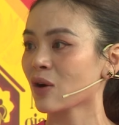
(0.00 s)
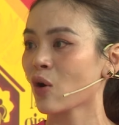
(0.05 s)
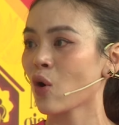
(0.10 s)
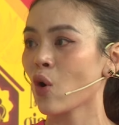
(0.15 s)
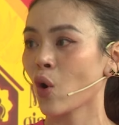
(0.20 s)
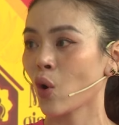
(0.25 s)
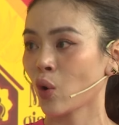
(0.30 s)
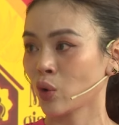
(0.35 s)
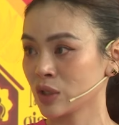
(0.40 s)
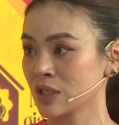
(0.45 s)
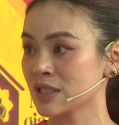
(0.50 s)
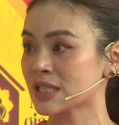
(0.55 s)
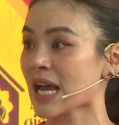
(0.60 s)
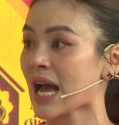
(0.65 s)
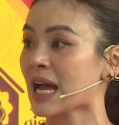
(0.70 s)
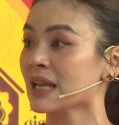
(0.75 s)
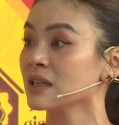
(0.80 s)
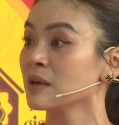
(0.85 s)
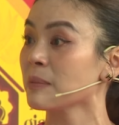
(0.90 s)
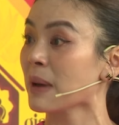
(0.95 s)
khổ như
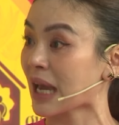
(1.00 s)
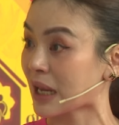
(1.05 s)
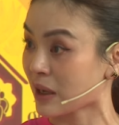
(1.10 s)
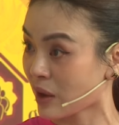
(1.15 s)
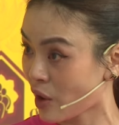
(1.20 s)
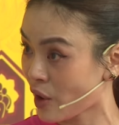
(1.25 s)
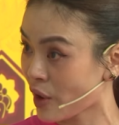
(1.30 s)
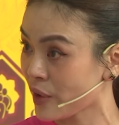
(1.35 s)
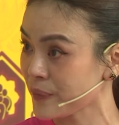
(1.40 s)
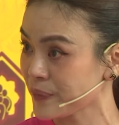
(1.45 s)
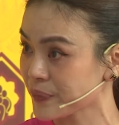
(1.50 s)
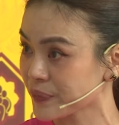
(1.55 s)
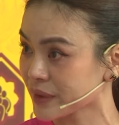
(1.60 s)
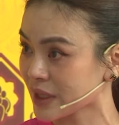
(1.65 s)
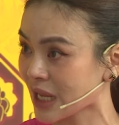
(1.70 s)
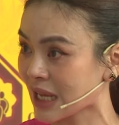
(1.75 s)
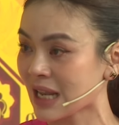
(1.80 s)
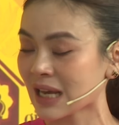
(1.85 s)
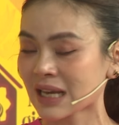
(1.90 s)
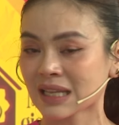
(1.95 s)
cha như mẹ nó
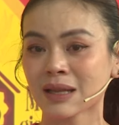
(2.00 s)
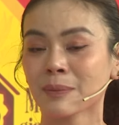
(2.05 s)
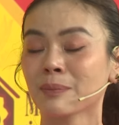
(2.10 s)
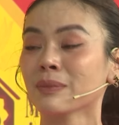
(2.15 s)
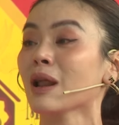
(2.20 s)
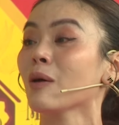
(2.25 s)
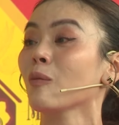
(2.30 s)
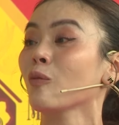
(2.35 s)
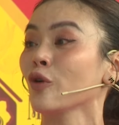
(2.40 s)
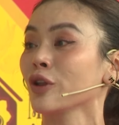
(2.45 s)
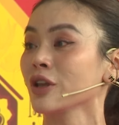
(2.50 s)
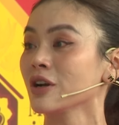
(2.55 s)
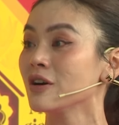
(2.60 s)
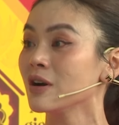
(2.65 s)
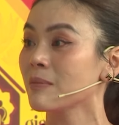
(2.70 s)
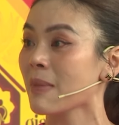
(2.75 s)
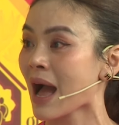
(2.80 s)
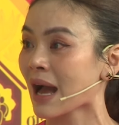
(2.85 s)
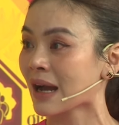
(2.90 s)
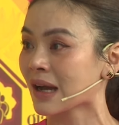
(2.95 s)
đấy là cái tấm lòng của những
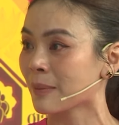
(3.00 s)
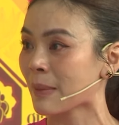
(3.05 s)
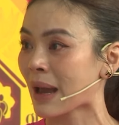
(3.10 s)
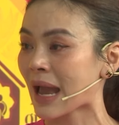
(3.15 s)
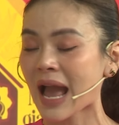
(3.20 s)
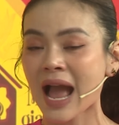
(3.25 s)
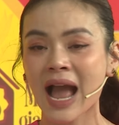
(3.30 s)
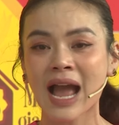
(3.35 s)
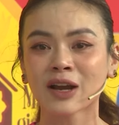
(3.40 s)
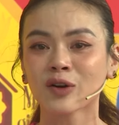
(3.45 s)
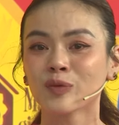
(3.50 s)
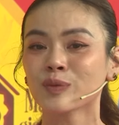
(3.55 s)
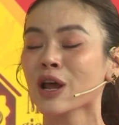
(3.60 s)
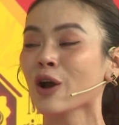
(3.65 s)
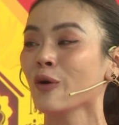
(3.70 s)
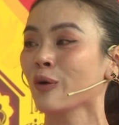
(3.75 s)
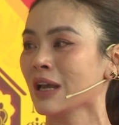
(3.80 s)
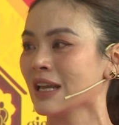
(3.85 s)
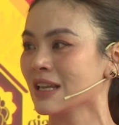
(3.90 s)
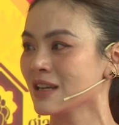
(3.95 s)
người bà người mẹ ai cũng
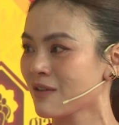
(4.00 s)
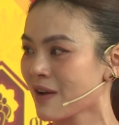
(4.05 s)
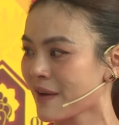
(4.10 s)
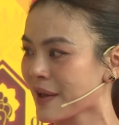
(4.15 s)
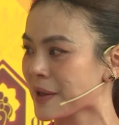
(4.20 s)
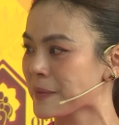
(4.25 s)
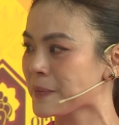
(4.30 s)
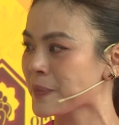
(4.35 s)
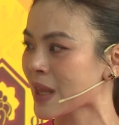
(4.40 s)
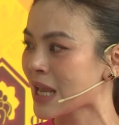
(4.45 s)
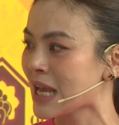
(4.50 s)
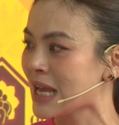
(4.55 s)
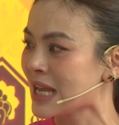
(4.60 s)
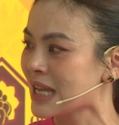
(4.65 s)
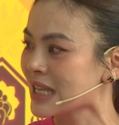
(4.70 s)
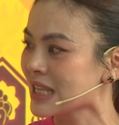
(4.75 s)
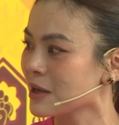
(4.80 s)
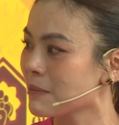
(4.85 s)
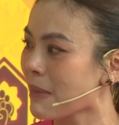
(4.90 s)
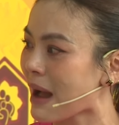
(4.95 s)
đều nghĩ như vậy
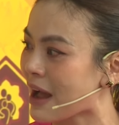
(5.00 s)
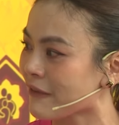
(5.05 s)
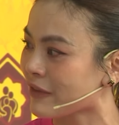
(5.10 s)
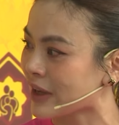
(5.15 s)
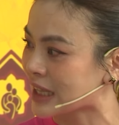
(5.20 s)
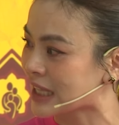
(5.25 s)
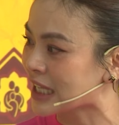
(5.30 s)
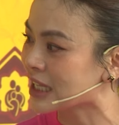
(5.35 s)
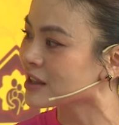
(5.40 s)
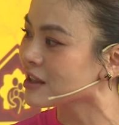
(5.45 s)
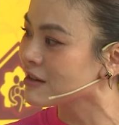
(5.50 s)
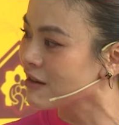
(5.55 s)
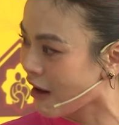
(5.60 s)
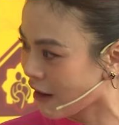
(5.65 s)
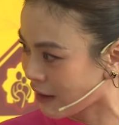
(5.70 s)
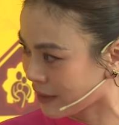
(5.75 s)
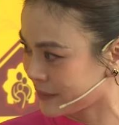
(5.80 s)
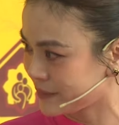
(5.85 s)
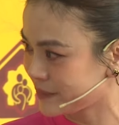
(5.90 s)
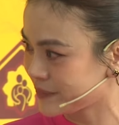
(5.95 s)
nhưng bà phải tin
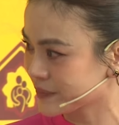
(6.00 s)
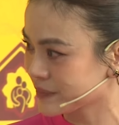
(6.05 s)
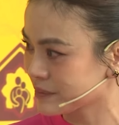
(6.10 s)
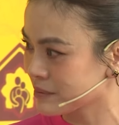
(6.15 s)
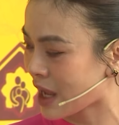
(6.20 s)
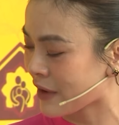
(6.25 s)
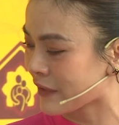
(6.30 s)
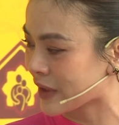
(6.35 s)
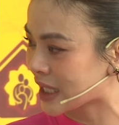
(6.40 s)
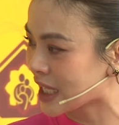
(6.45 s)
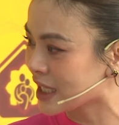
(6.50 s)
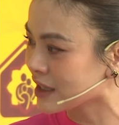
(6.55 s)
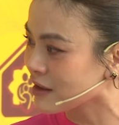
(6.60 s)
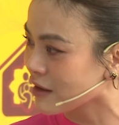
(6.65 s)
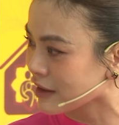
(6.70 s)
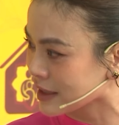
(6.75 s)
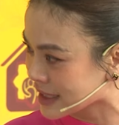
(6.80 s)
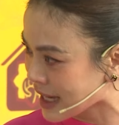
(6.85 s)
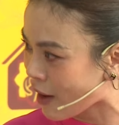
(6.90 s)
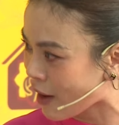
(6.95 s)
tưởng bà phải tin
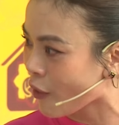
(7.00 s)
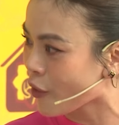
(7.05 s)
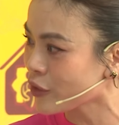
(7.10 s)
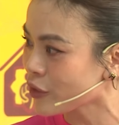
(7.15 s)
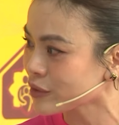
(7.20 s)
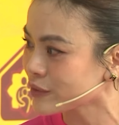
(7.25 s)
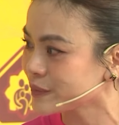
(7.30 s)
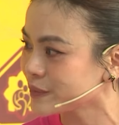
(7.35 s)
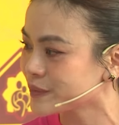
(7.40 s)
tưởng cháu